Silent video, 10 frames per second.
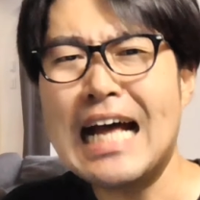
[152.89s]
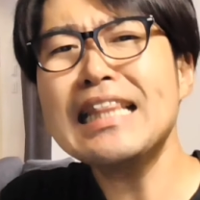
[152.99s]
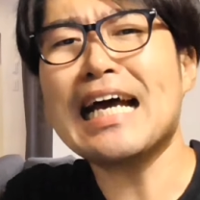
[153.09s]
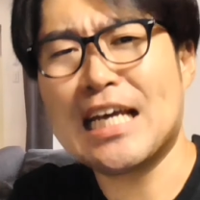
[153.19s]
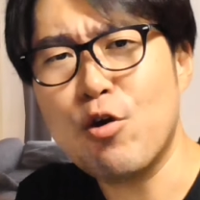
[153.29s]
な
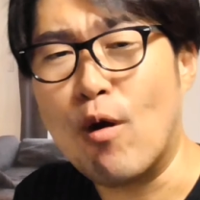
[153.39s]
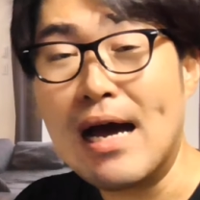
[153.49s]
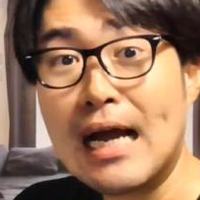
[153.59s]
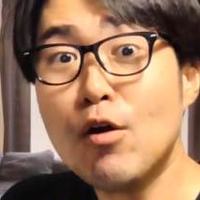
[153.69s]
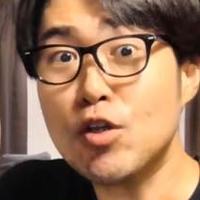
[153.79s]
んだけど
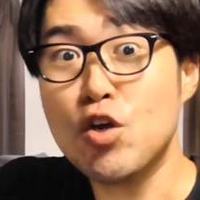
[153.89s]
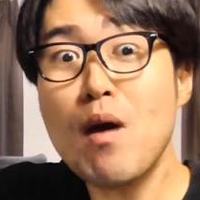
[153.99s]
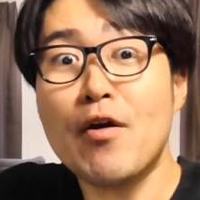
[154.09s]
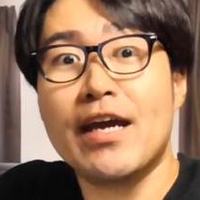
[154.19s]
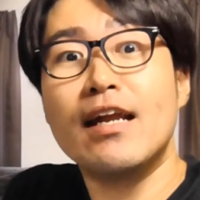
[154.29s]
過去にう
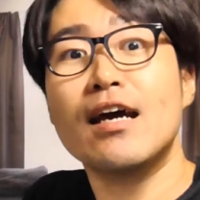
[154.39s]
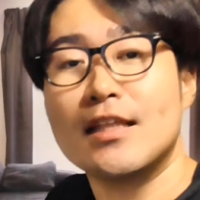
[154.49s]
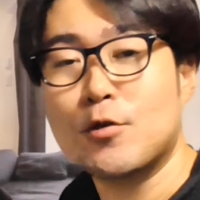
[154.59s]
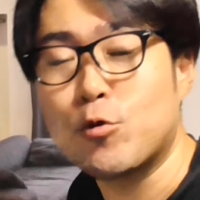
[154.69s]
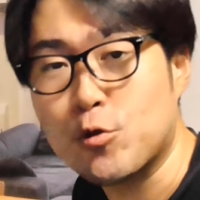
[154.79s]
まくいかな
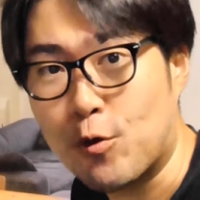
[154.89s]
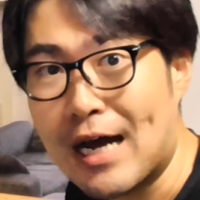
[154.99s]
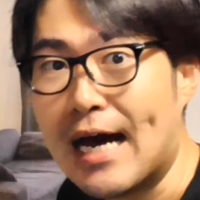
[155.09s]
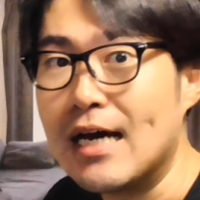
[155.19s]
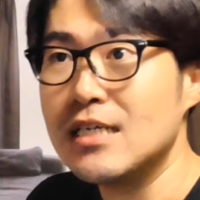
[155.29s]
かったことと
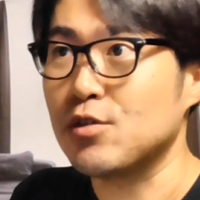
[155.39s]
か